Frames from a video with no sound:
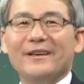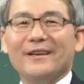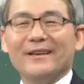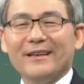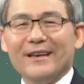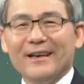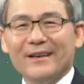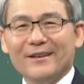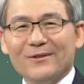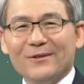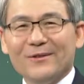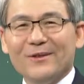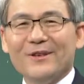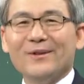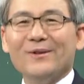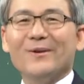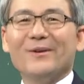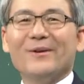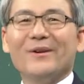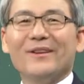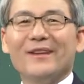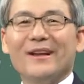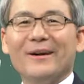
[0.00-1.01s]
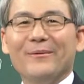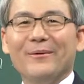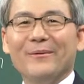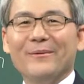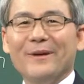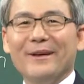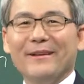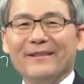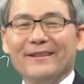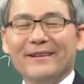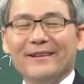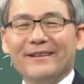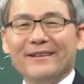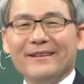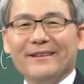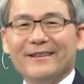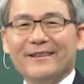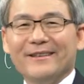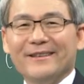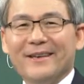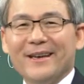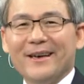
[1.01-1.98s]
계속 기도를 하다 보면
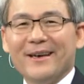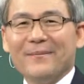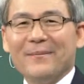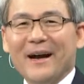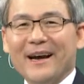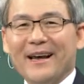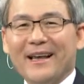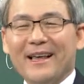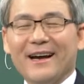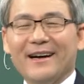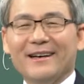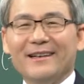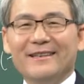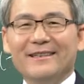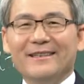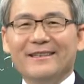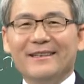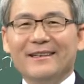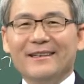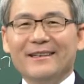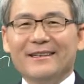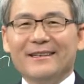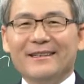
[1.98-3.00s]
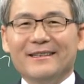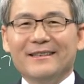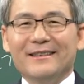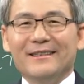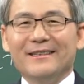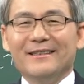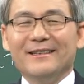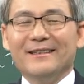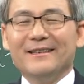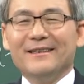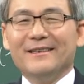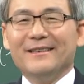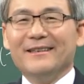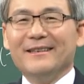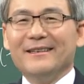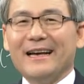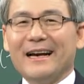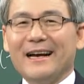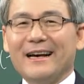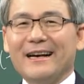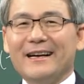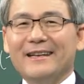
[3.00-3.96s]
그게 방향을 어,
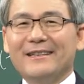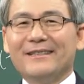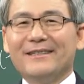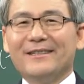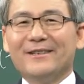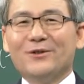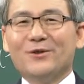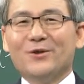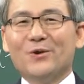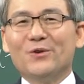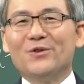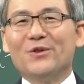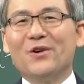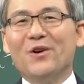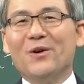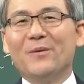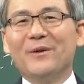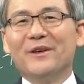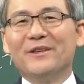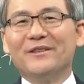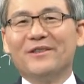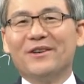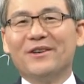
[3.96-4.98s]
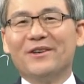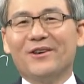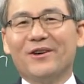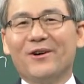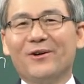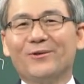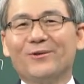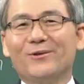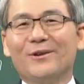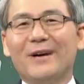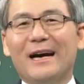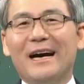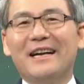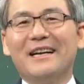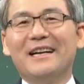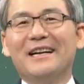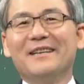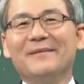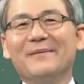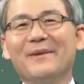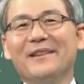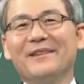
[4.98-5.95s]
약간씩 조정하면서 결국
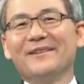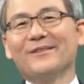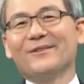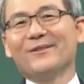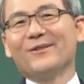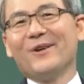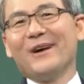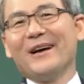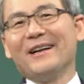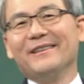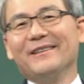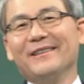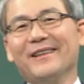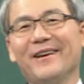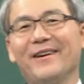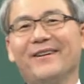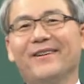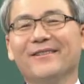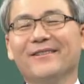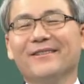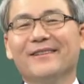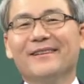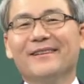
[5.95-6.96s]
하나님의 뜻으로 가는데요.